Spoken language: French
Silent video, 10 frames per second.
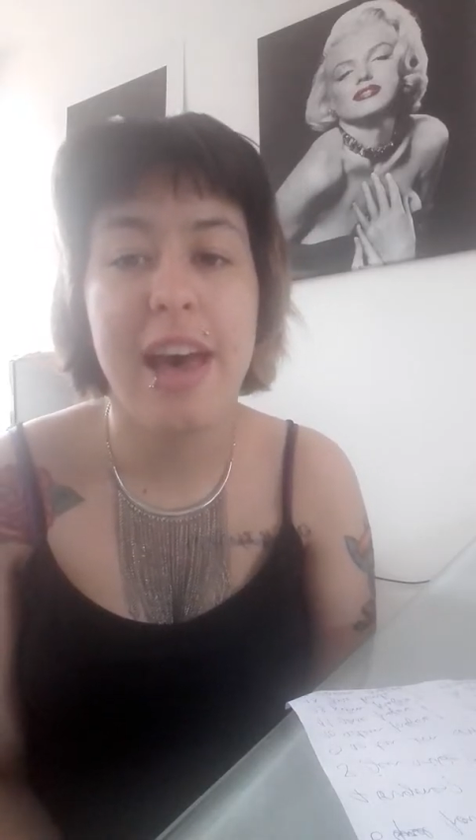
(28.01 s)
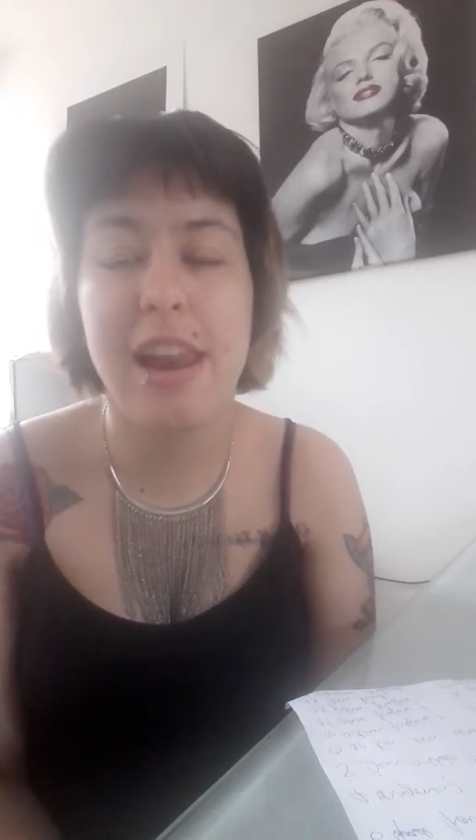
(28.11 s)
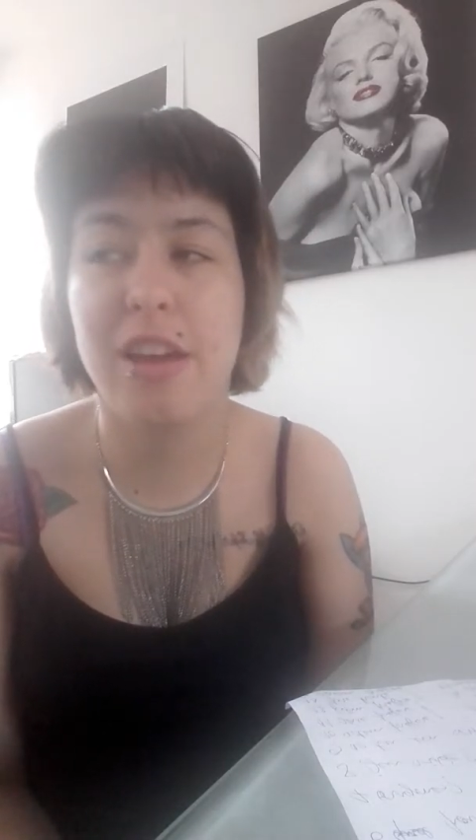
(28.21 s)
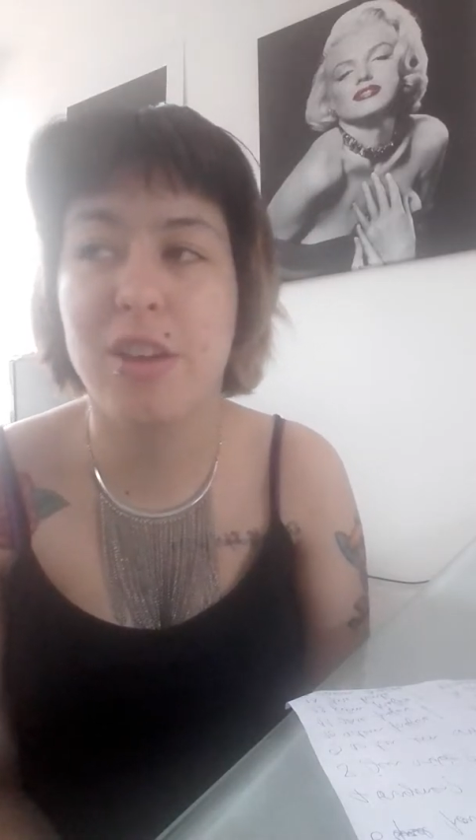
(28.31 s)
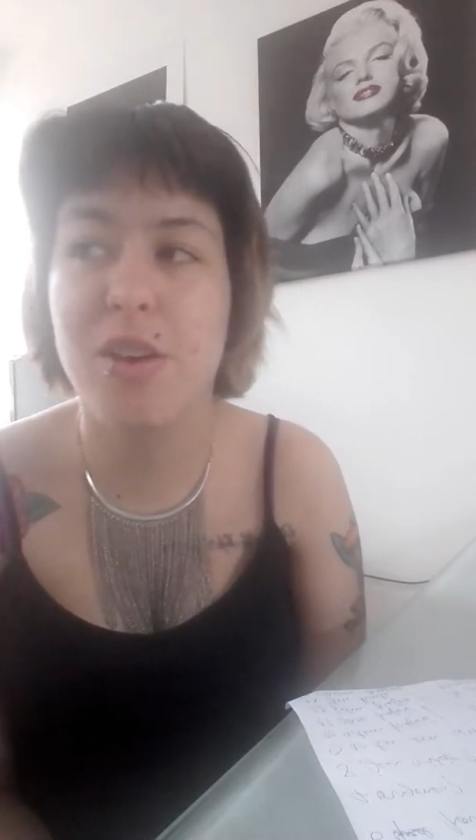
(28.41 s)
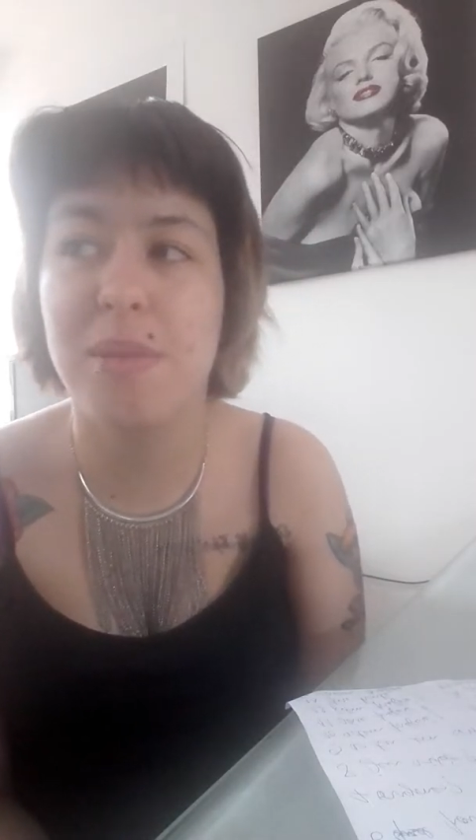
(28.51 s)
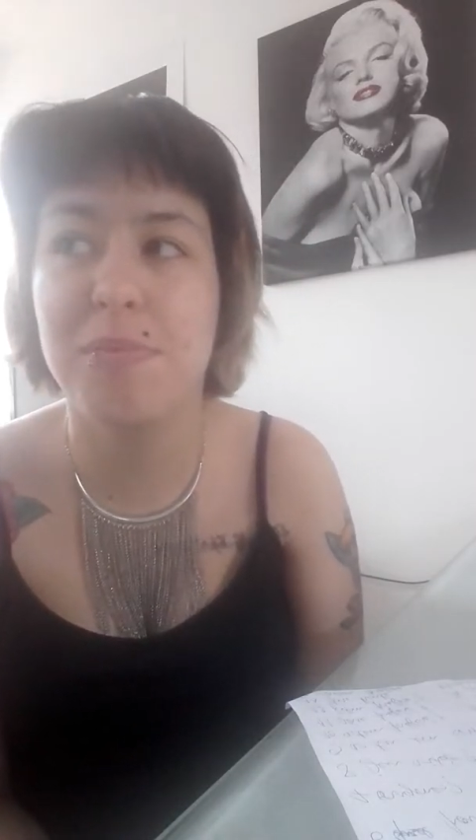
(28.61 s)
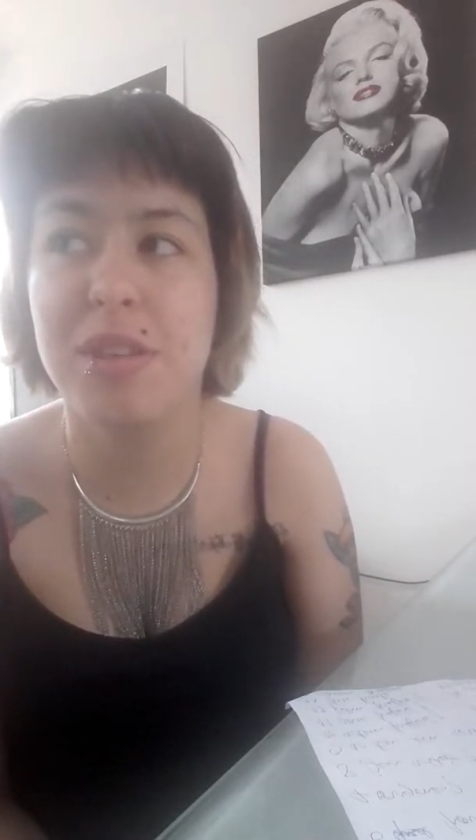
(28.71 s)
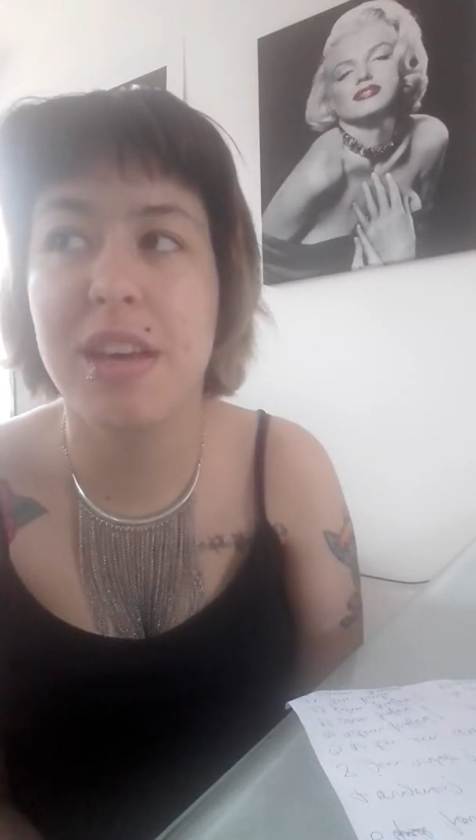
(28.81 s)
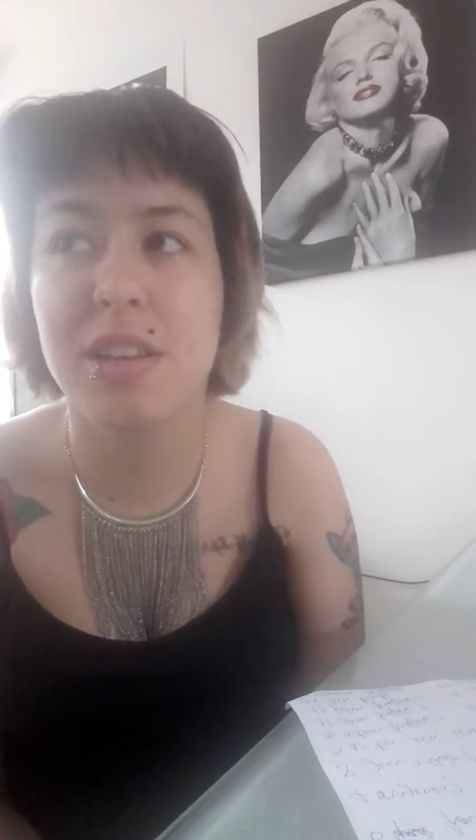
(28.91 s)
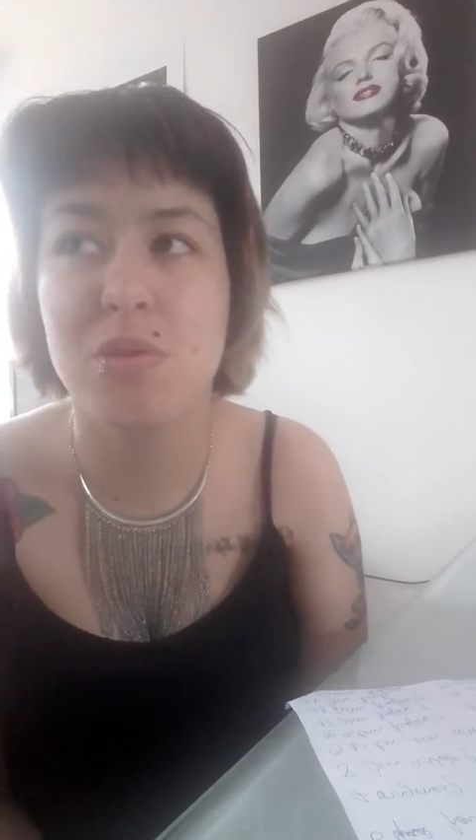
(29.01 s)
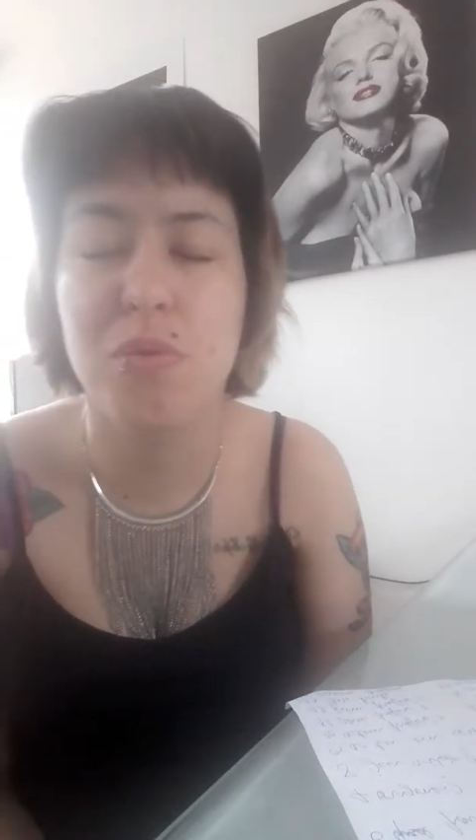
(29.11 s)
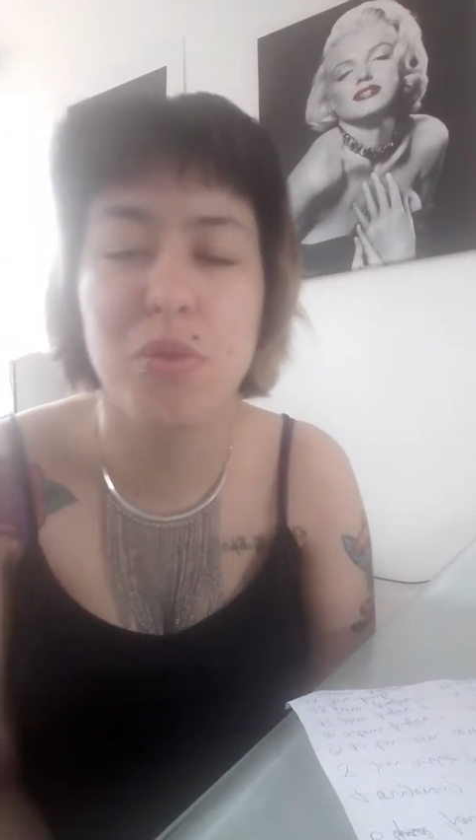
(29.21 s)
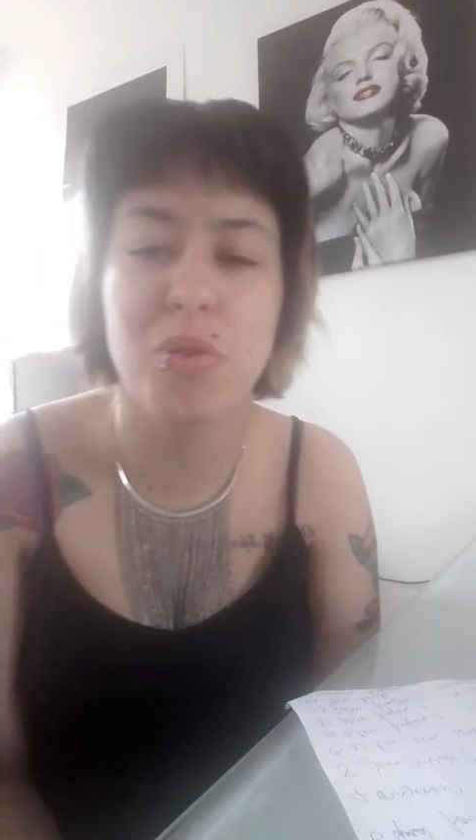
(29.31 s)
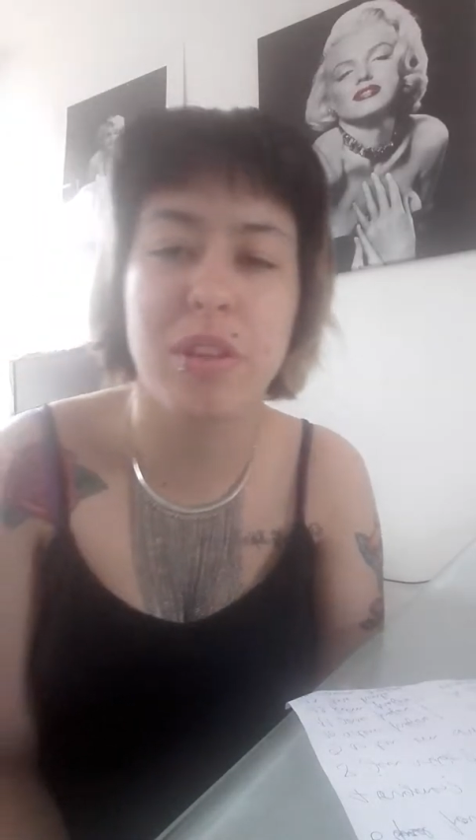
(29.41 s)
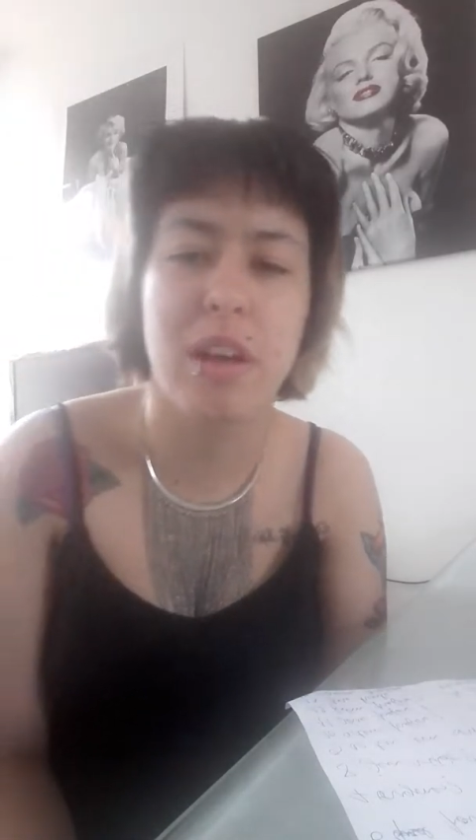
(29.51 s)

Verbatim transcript: Elle accueille un petit garçon venant